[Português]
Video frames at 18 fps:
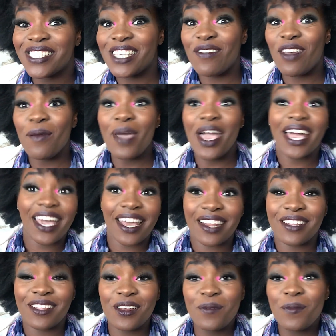você vê minha
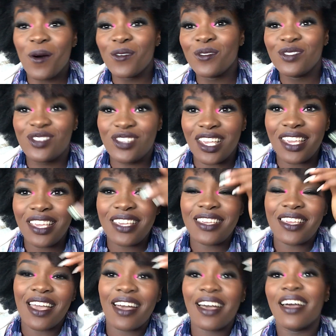cara dando bom
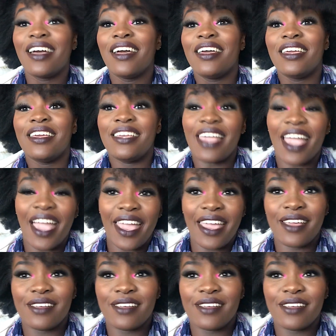dia. E é